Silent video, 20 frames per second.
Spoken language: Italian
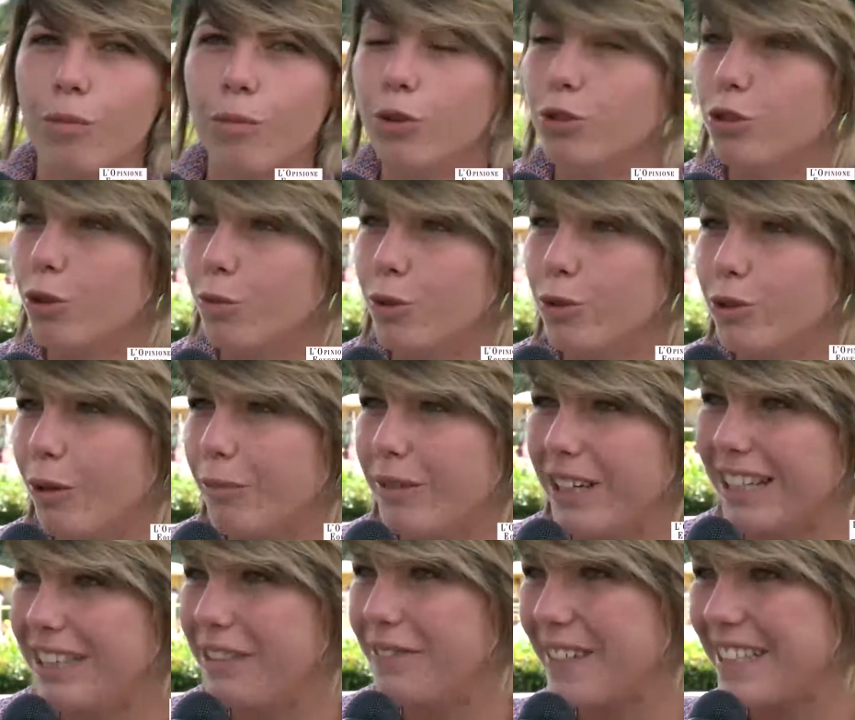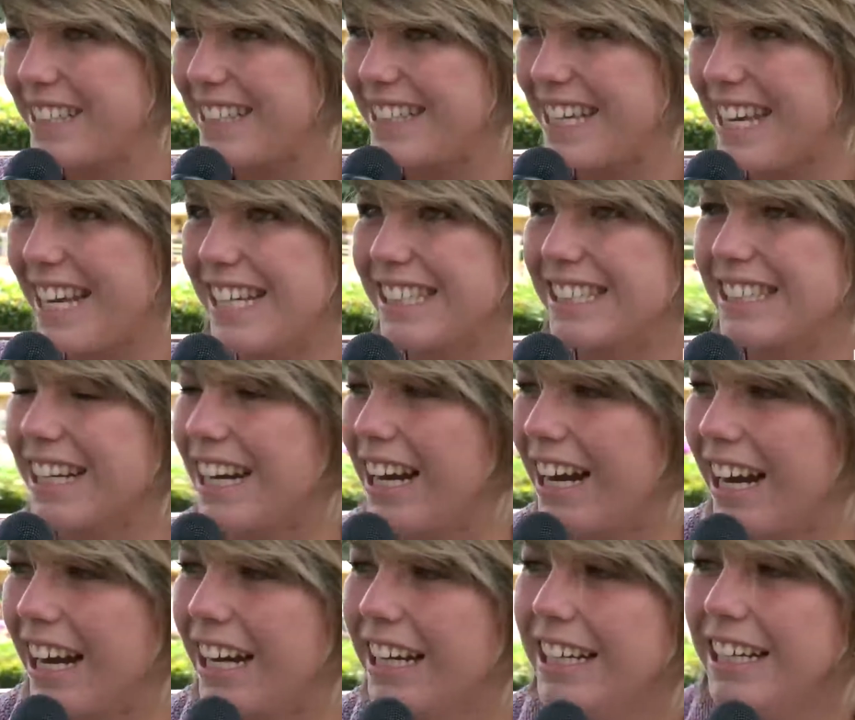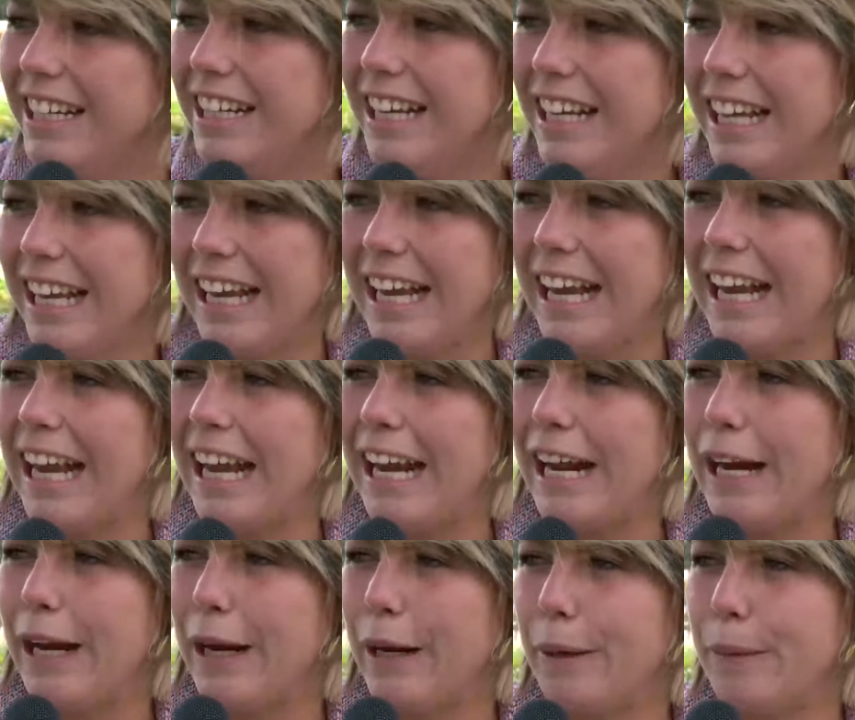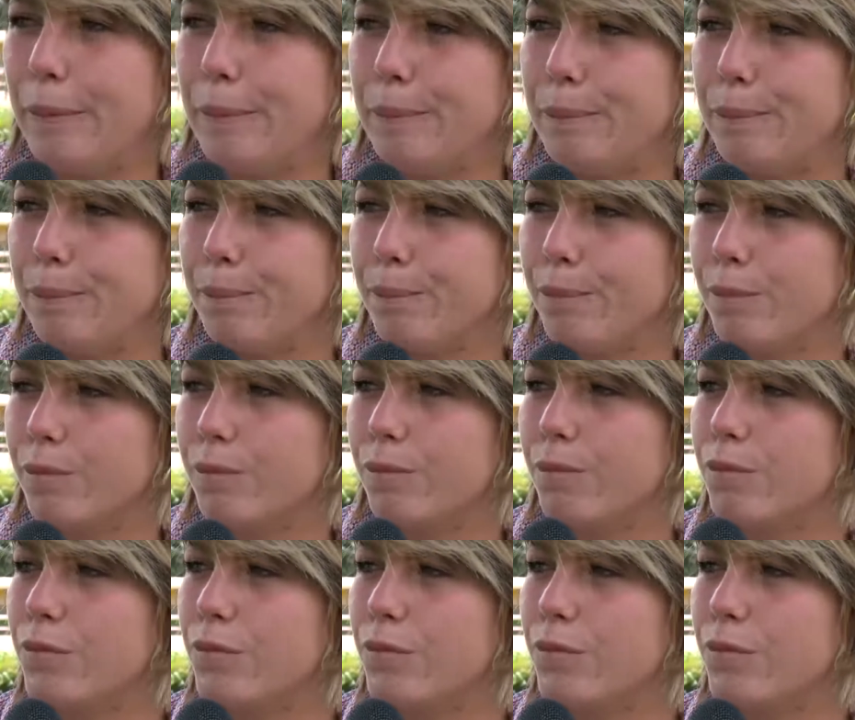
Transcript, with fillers: molto molto amica di Francesca e, ehm,